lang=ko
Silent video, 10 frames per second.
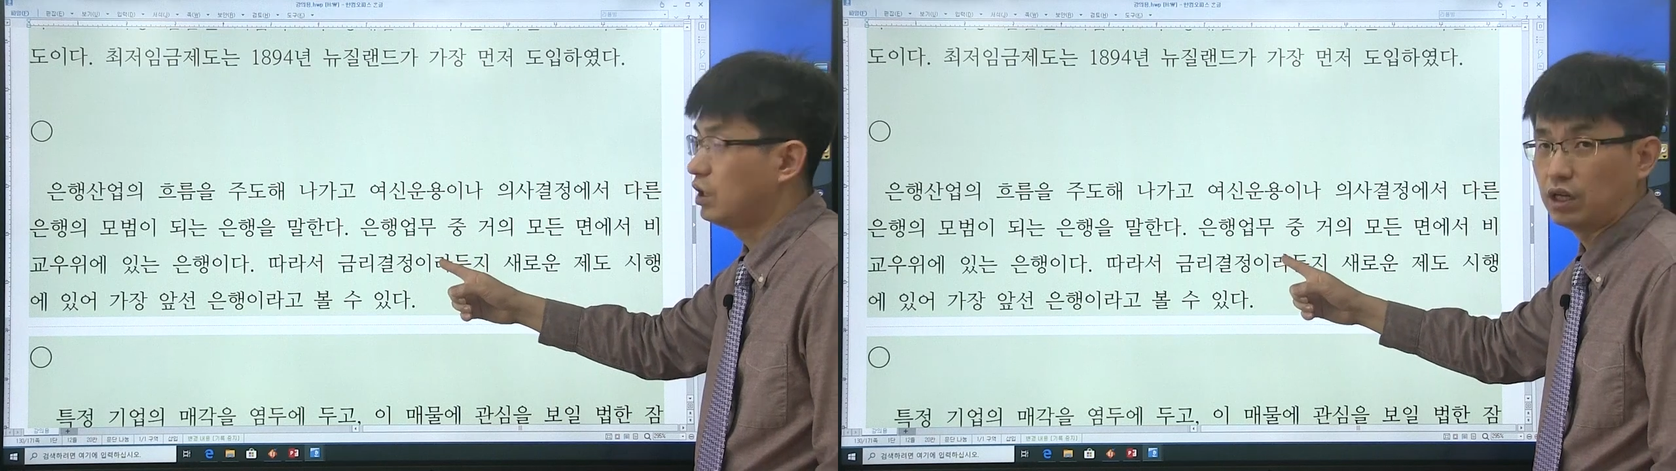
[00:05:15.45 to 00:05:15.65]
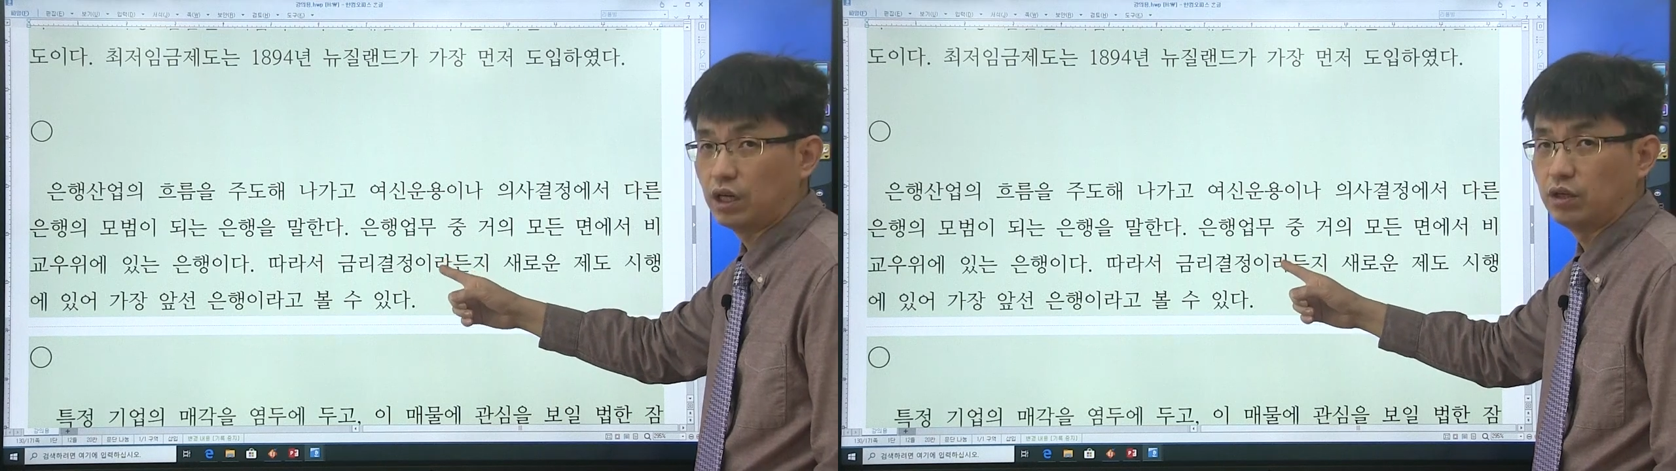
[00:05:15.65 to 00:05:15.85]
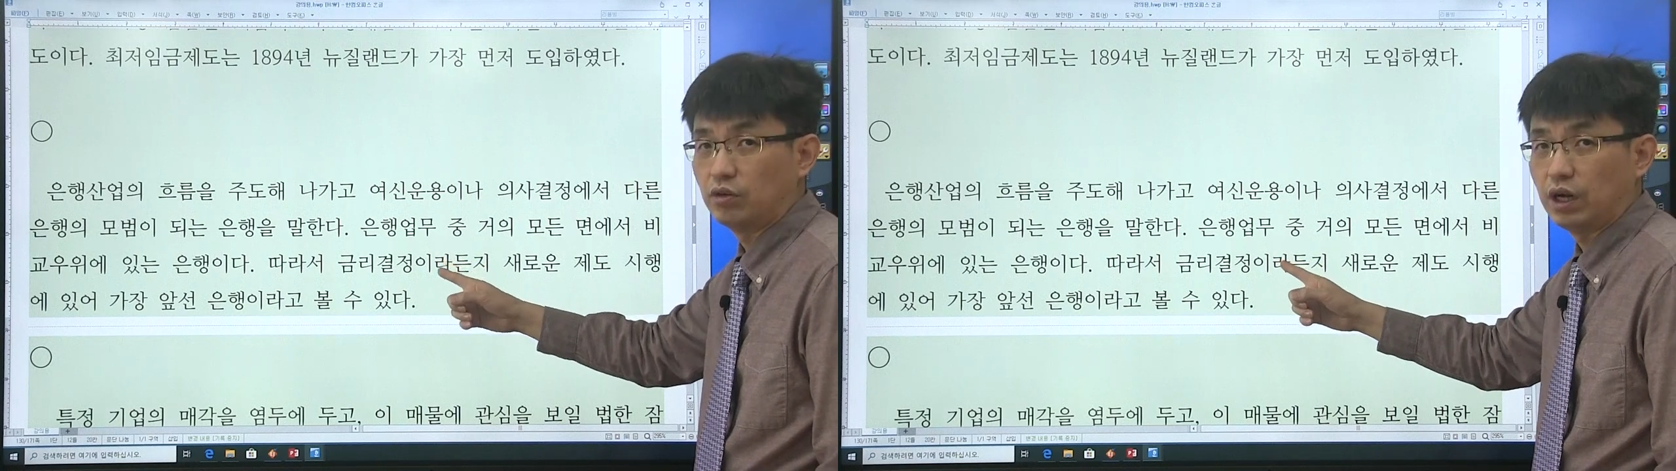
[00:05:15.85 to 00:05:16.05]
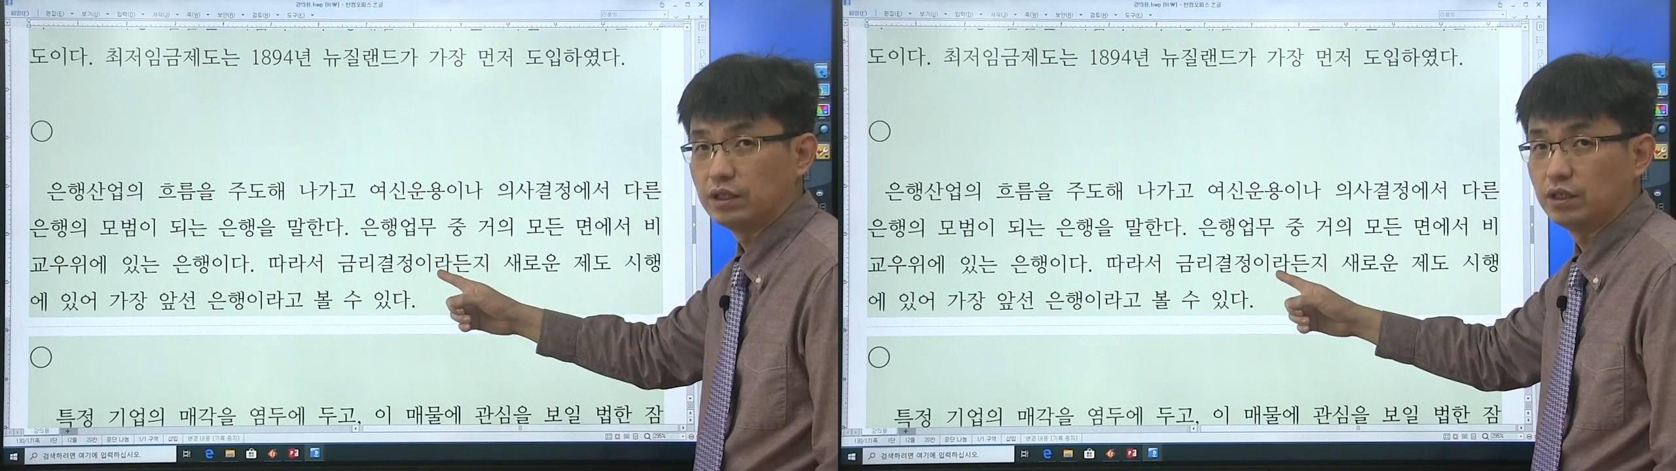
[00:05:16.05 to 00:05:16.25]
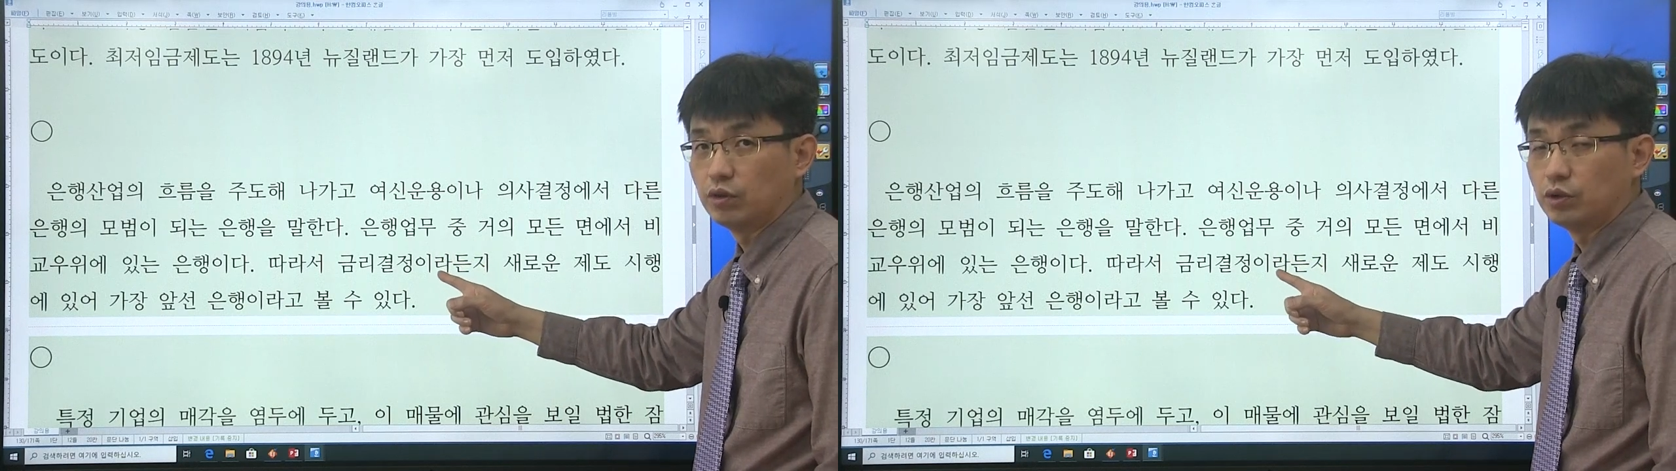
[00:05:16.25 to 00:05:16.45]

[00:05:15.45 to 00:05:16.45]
얘기하는 건 아니에요.